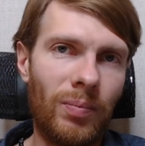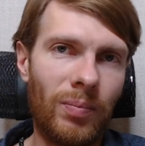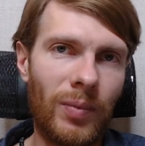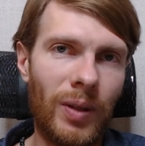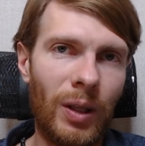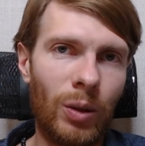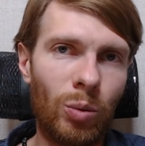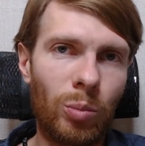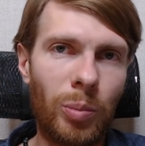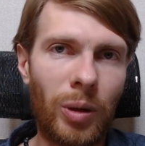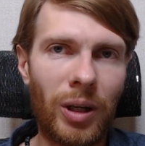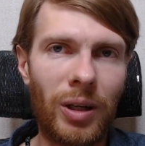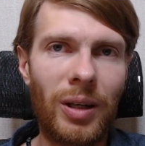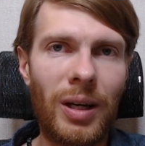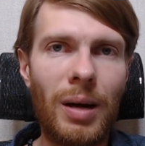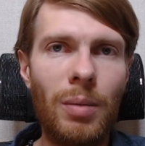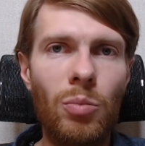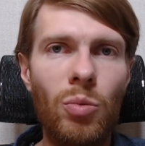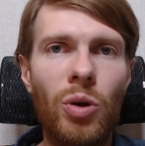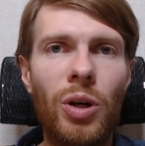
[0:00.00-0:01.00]
эту
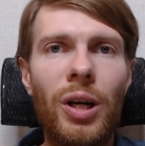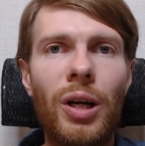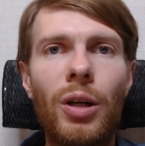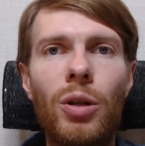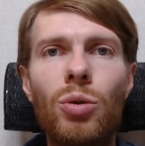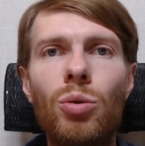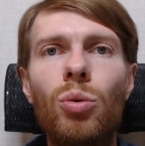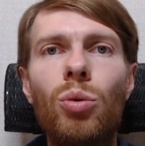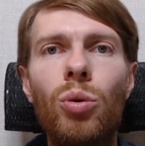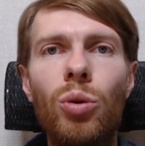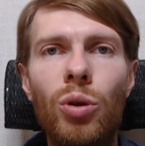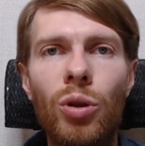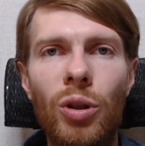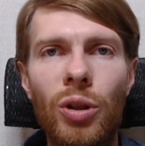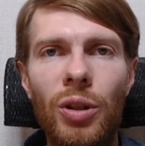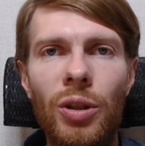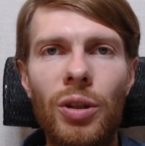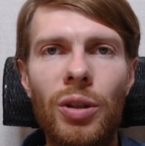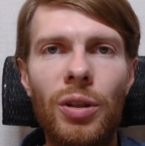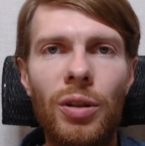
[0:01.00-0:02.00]
программу реализуют
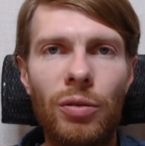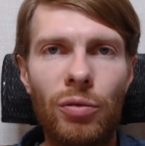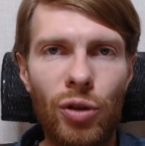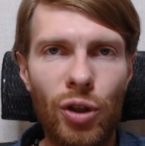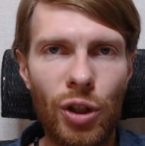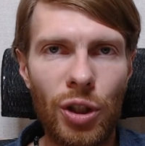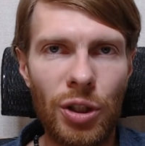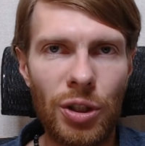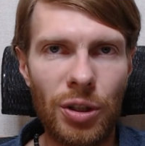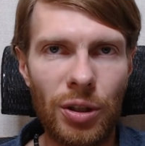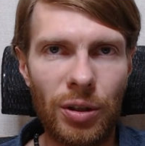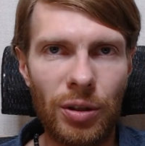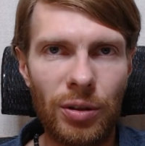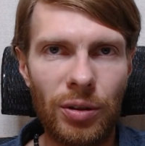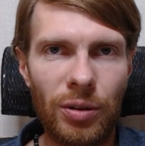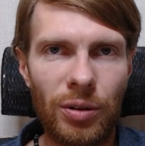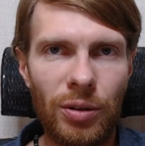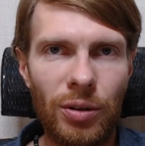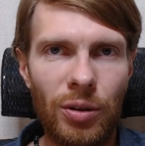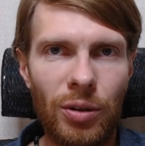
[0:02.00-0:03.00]
в жизни –
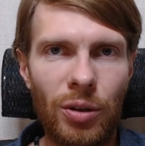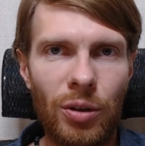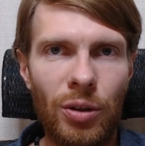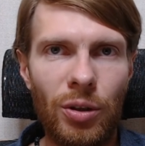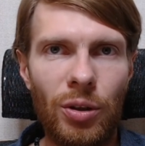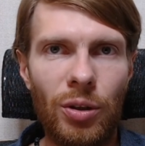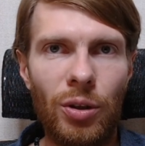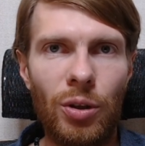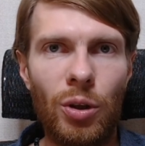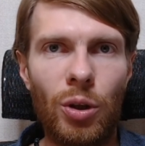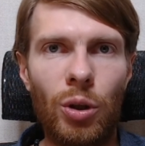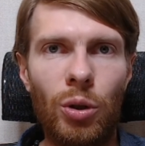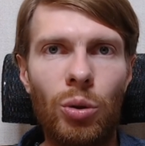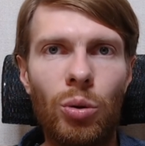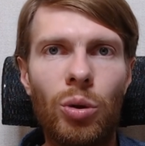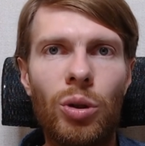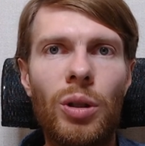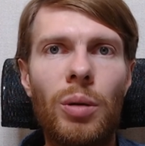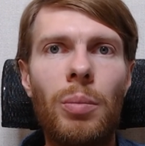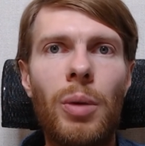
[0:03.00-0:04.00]

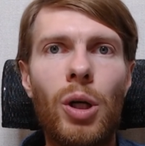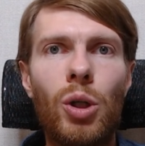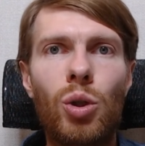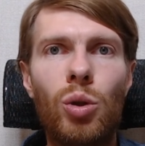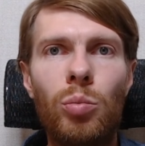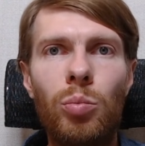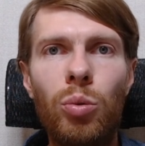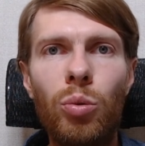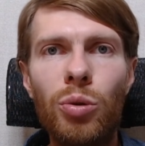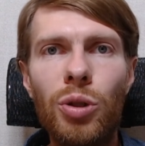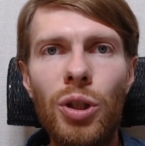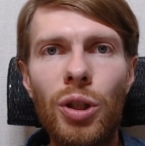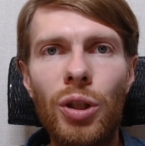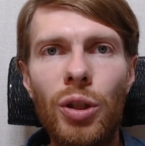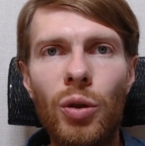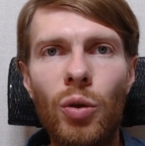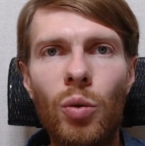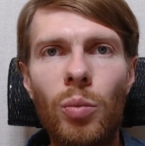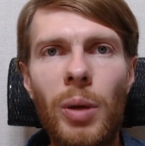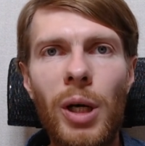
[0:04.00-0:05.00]
кто-то Машу будет,
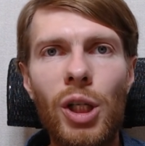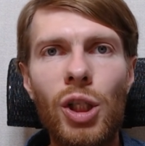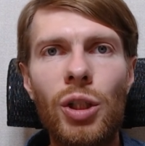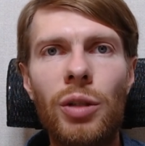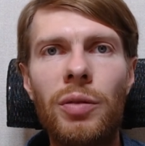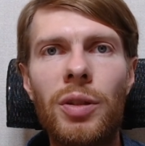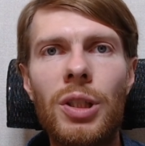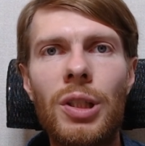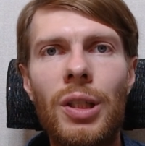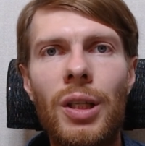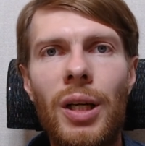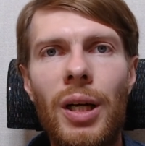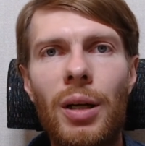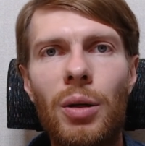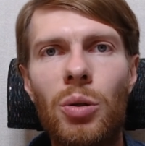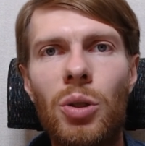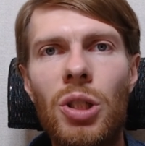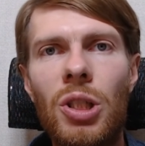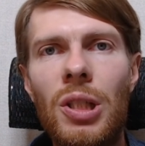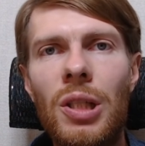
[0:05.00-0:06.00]
и у Маши
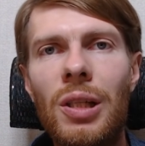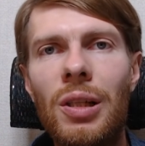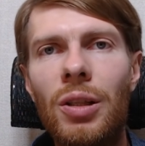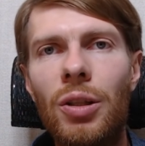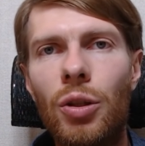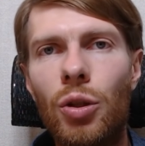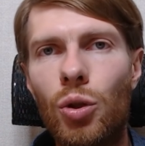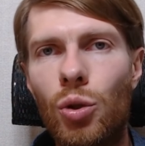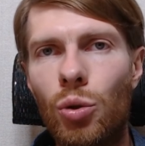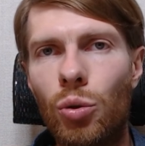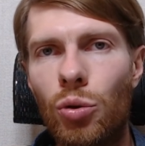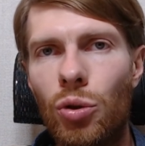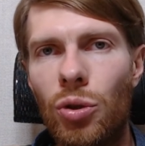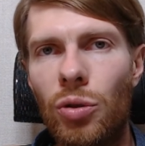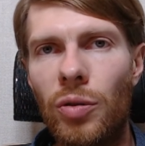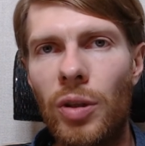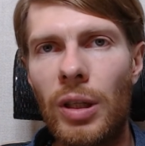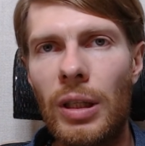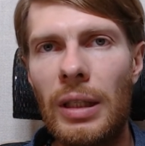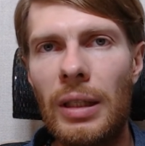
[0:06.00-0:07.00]
возникают сильные
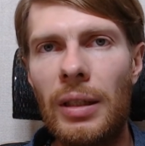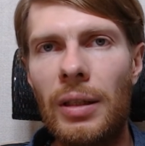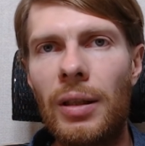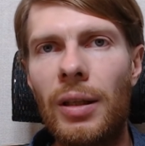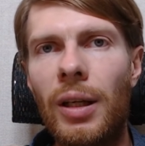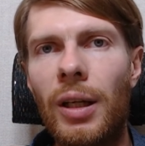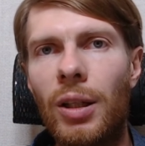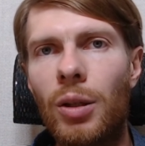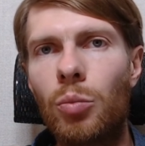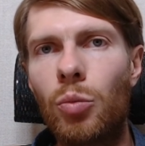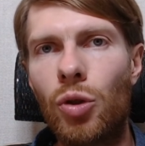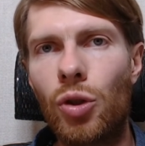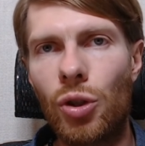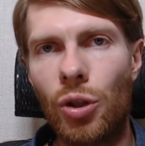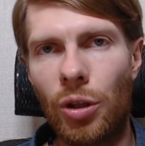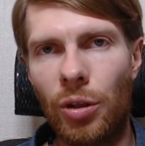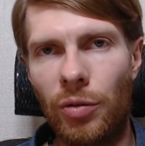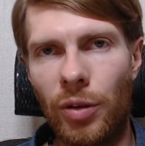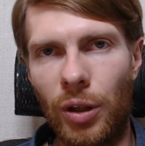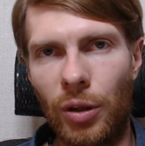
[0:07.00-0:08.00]
чувства к этому
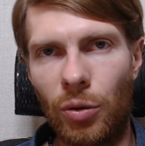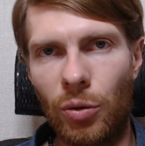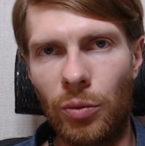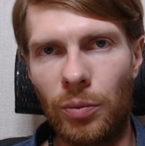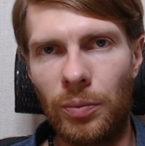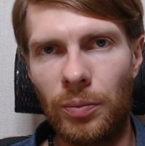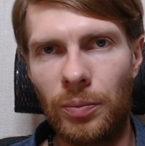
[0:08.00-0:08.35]
человеку.